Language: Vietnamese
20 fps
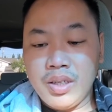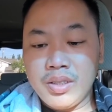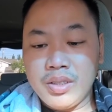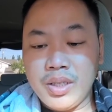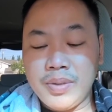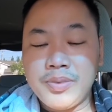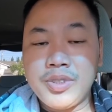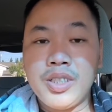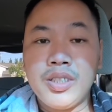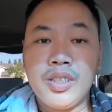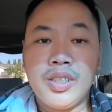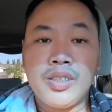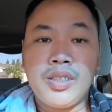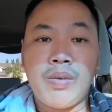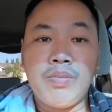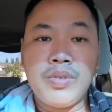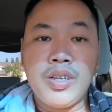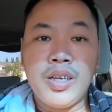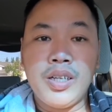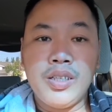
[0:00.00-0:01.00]
em xin à,
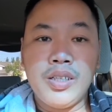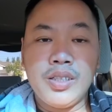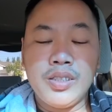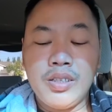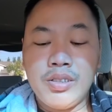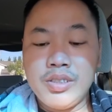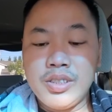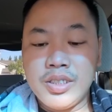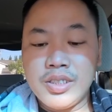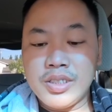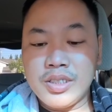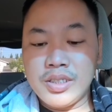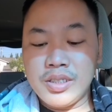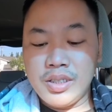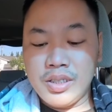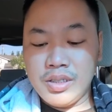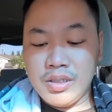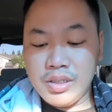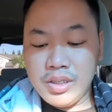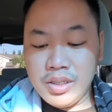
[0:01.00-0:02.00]
tổng kết à, nói
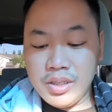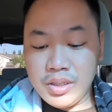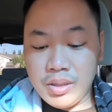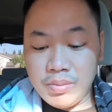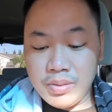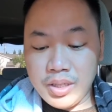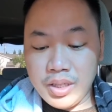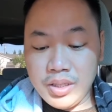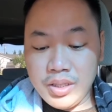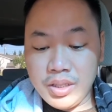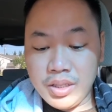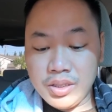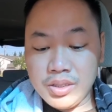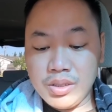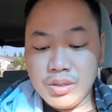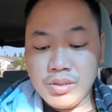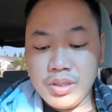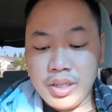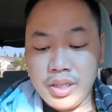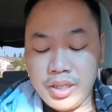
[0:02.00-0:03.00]
nói tổng kết những
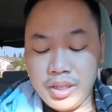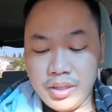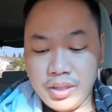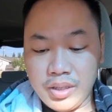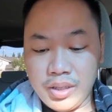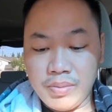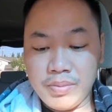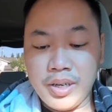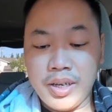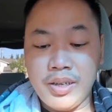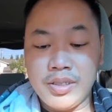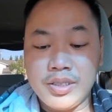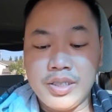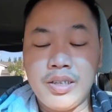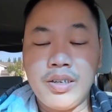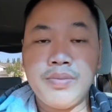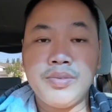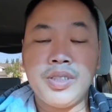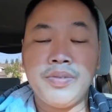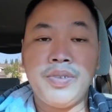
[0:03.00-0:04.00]
số tiền trong đây rồi
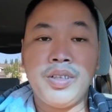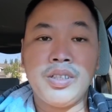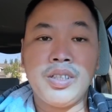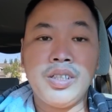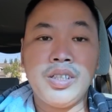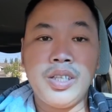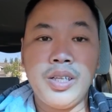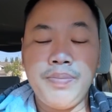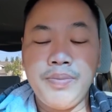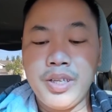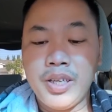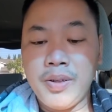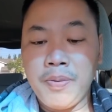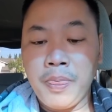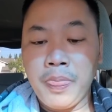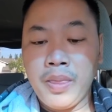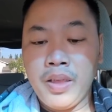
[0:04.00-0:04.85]
sau đó em sẽ phân tích tiếp nhé